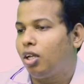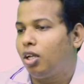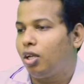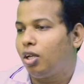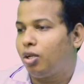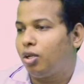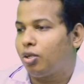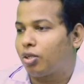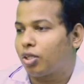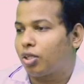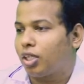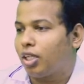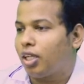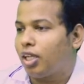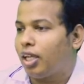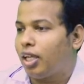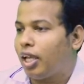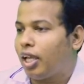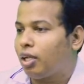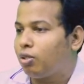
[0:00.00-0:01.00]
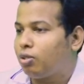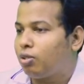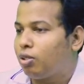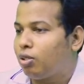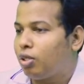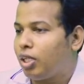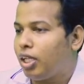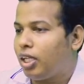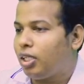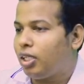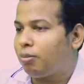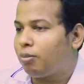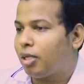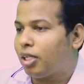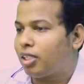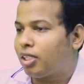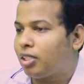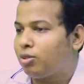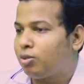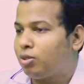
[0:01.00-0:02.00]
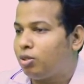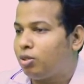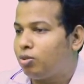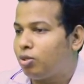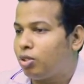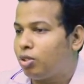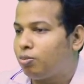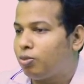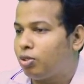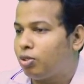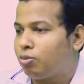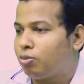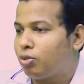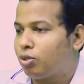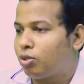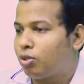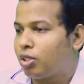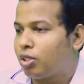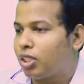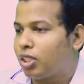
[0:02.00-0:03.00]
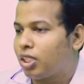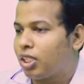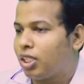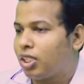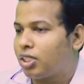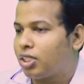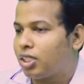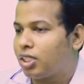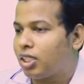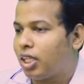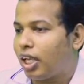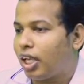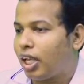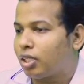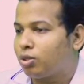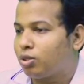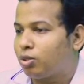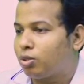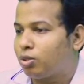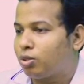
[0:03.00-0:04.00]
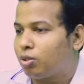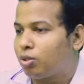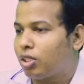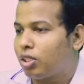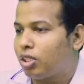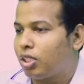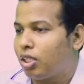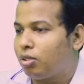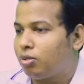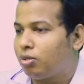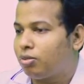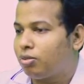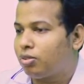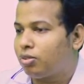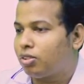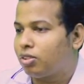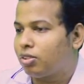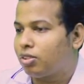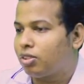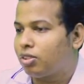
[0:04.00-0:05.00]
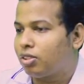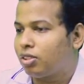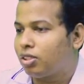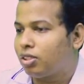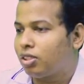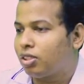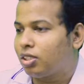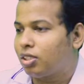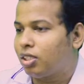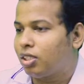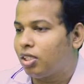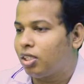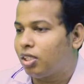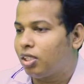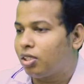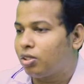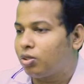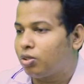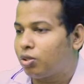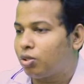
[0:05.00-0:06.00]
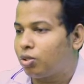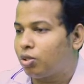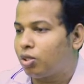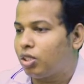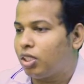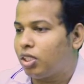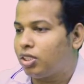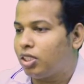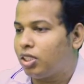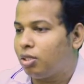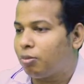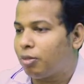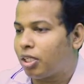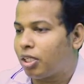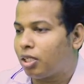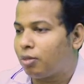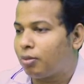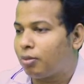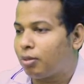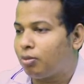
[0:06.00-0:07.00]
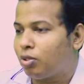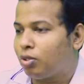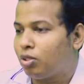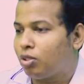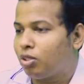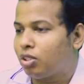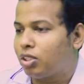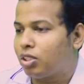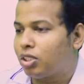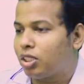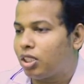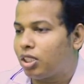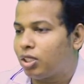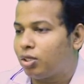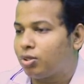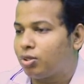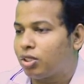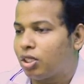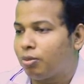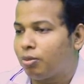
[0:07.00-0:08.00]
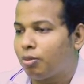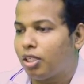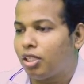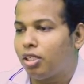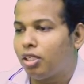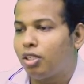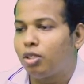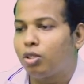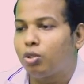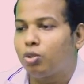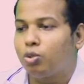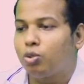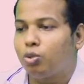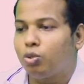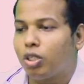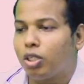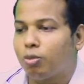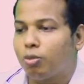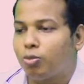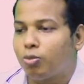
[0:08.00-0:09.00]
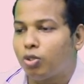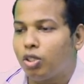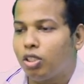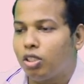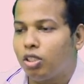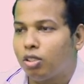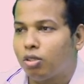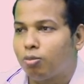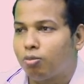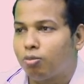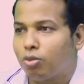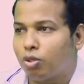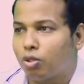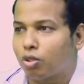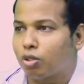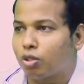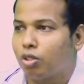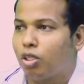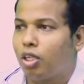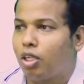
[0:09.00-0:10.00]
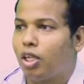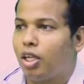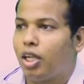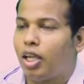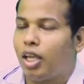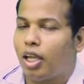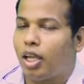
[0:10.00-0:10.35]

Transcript: ওকে এখন ধরো এই মানটা যদি দুইয়ের পরিপূরক হয়ে থাকে এর সাথে এক যোগ করে দাও যোগ করে দিলে যেই মানটা পাবো সেটাই হচ্ছে আমার দুইয়ের পরিপূরক এখন